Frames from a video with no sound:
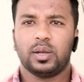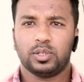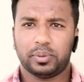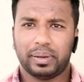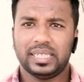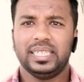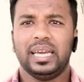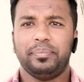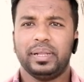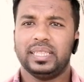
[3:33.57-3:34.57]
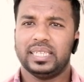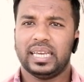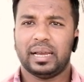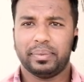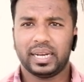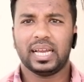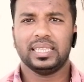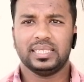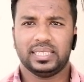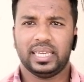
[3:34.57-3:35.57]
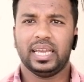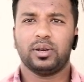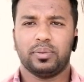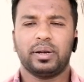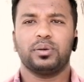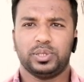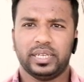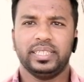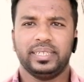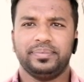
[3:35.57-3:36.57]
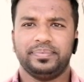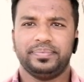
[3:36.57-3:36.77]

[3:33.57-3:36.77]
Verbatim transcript: গত বাইশে এপ্রিল তিনি আমেরি আদেশে এ ক্ষমার ঘোষণা দেন